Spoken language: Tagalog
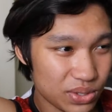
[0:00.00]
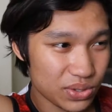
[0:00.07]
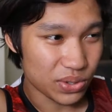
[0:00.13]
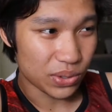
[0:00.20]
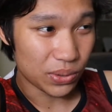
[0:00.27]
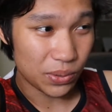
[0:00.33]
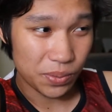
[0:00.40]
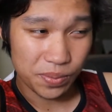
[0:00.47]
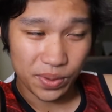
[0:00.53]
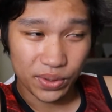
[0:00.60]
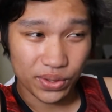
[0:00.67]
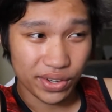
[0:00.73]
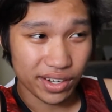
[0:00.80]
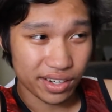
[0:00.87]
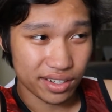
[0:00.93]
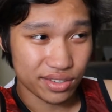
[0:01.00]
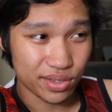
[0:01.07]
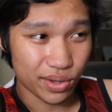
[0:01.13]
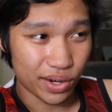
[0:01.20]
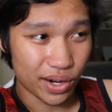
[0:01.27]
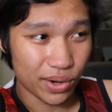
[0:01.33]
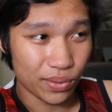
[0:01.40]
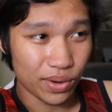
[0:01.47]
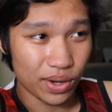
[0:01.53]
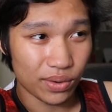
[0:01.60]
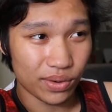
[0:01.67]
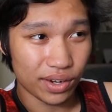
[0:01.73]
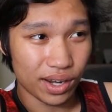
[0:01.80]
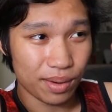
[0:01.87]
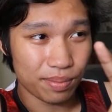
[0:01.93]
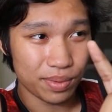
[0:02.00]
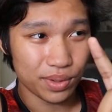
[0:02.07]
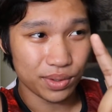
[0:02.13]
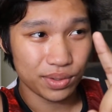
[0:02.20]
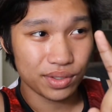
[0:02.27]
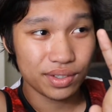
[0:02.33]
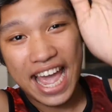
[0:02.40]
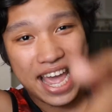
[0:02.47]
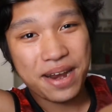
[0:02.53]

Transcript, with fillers: So, mo to ang reason nga na wala ko naka-upload.